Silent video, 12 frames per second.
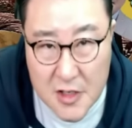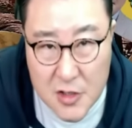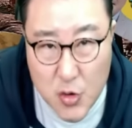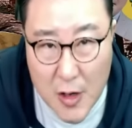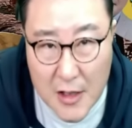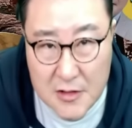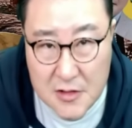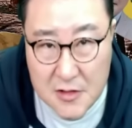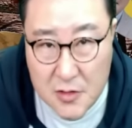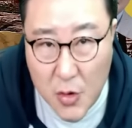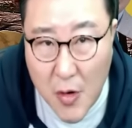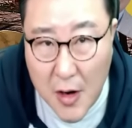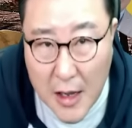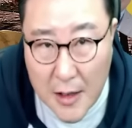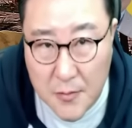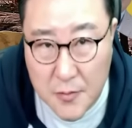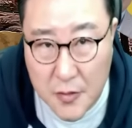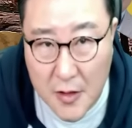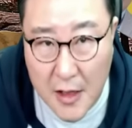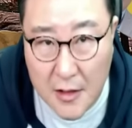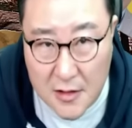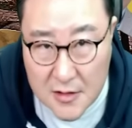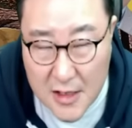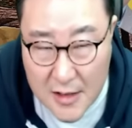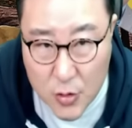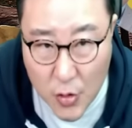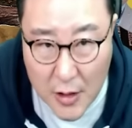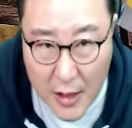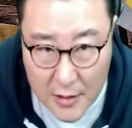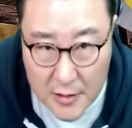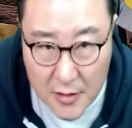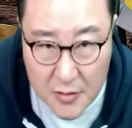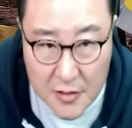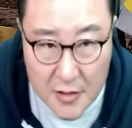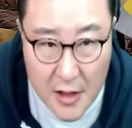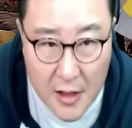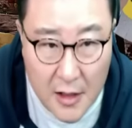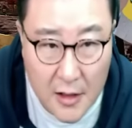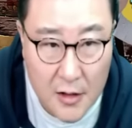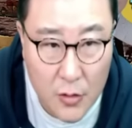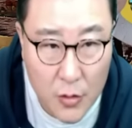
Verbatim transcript: 제조한 스트롱암 블랙 등산용 칼이었는데